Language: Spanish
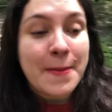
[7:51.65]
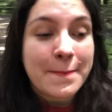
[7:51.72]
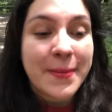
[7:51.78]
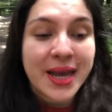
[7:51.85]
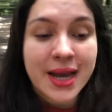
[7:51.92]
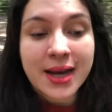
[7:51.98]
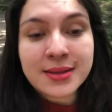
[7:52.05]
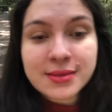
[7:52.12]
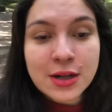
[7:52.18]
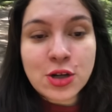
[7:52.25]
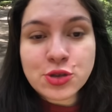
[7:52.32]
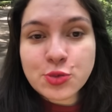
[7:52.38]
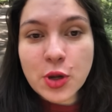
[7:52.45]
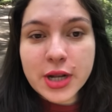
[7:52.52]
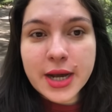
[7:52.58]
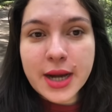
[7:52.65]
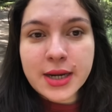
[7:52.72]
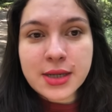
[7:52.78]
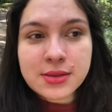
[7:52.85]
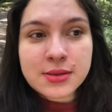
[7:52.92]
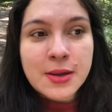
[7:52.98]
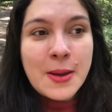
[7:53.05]
Me encantan los
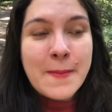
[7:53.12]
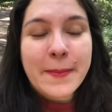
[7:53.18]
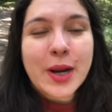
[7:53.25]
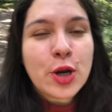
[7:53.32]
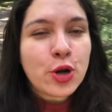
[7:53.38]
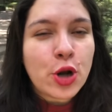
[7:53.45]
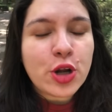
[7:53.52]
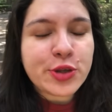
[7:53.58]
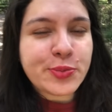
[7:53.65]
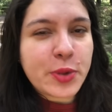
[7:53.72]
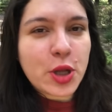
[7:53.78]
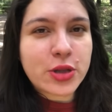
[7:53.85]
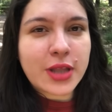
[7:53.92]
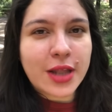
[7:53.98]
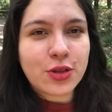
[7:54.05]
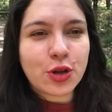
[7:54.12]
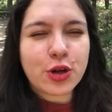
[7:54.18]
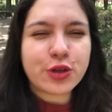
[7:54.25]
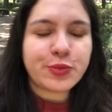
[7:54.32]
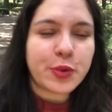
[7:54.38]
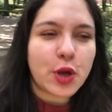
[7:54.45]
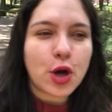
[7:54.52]
volcanes, pero no los pido tanto,
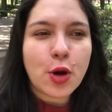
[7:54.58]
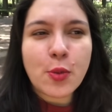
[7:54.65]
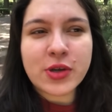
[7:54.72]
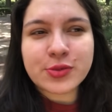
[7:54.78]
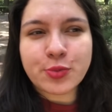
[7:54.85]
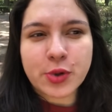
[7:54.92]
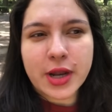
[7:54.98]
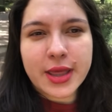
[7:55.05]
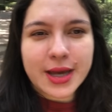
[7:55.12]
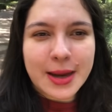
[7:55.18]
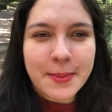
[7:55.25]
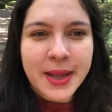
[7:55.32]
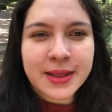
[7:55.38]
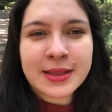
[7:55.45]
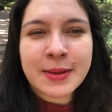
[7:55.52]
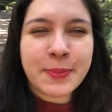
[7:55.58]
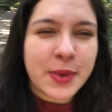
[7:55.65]
los pido como esporádicamente,